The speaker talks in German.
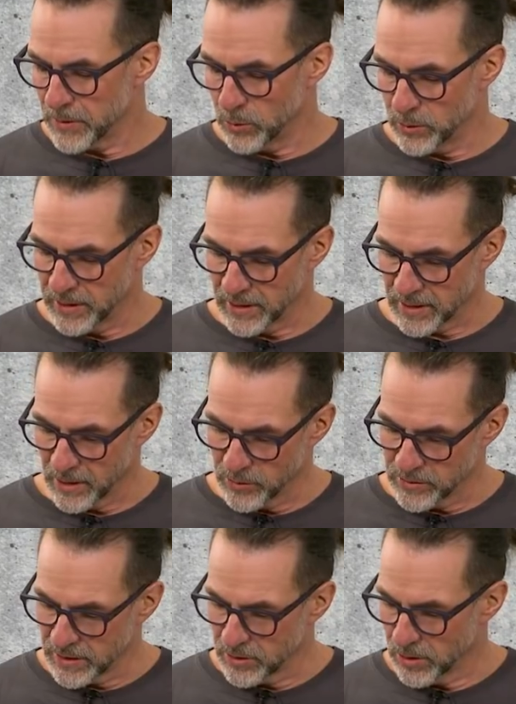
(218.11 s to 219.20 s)
Und
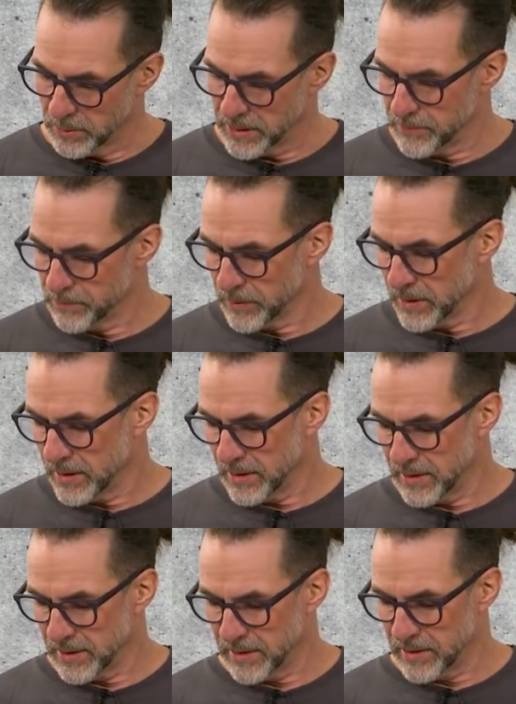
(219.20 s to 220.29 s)
herausgekommen
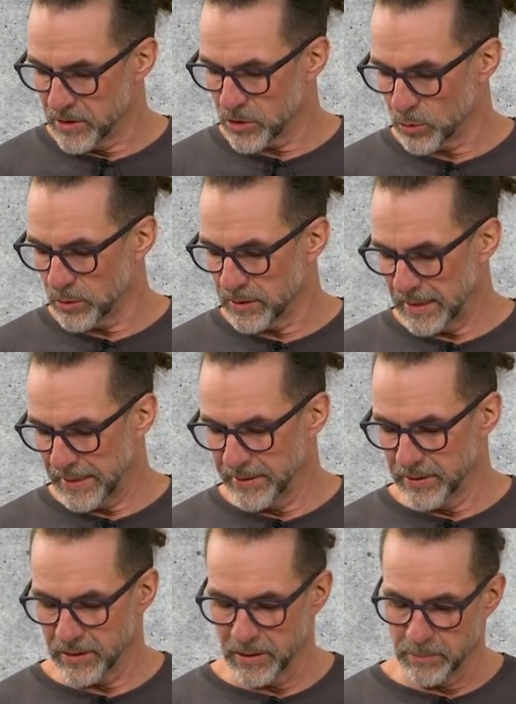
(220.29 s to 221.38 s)
äh, ist unter
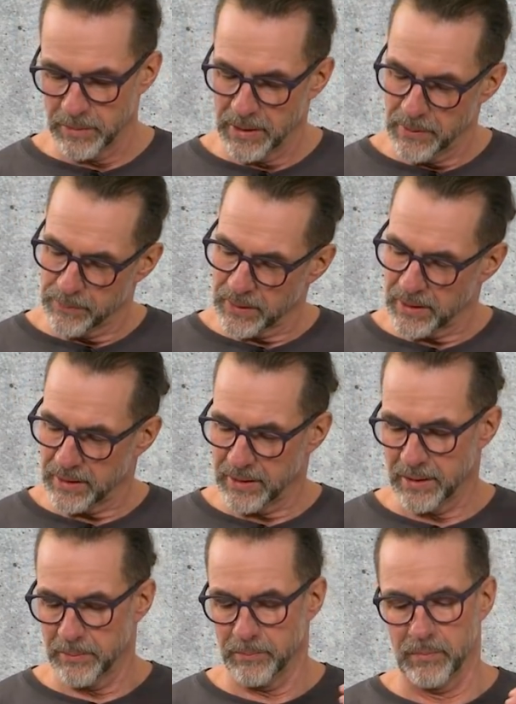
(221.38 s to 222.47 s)
anderem
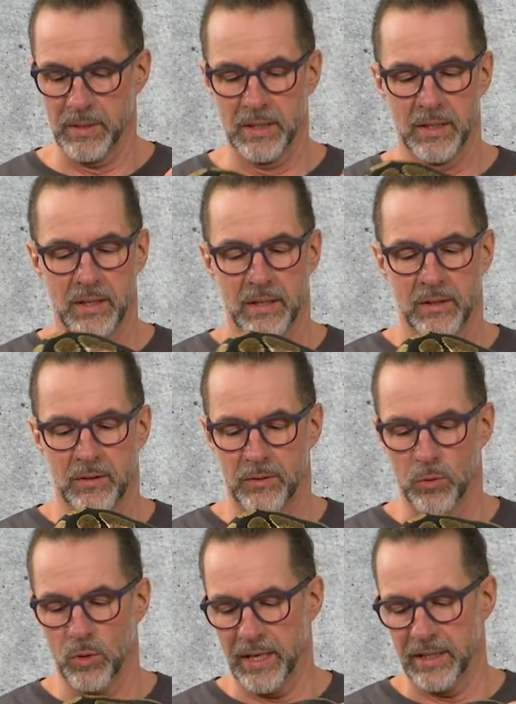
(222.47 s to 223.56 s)
ähm,
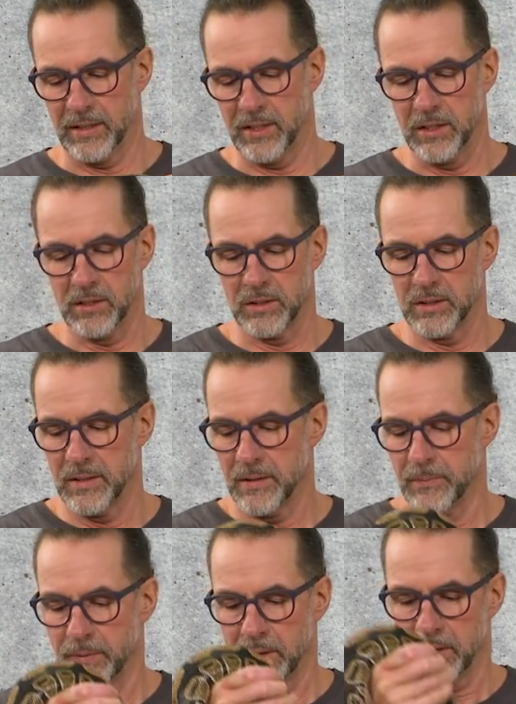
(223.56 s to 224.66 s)
so ein Tier,
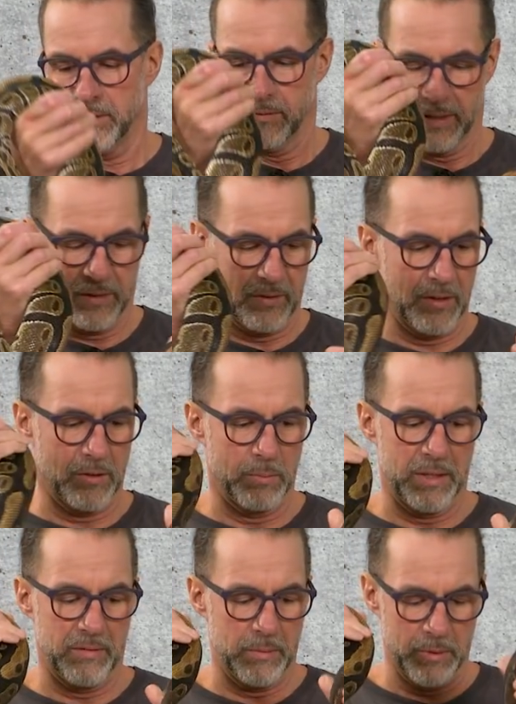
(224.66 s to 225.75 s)
wenn, jetzt
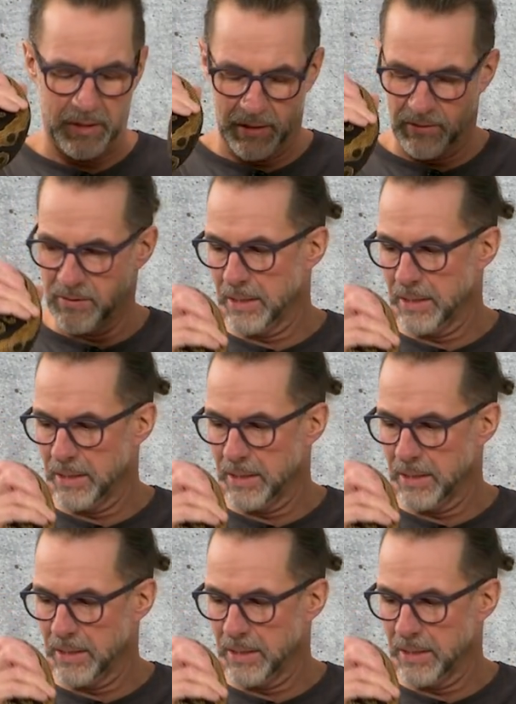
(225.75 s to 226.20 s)
mal, wenn wir die jetzt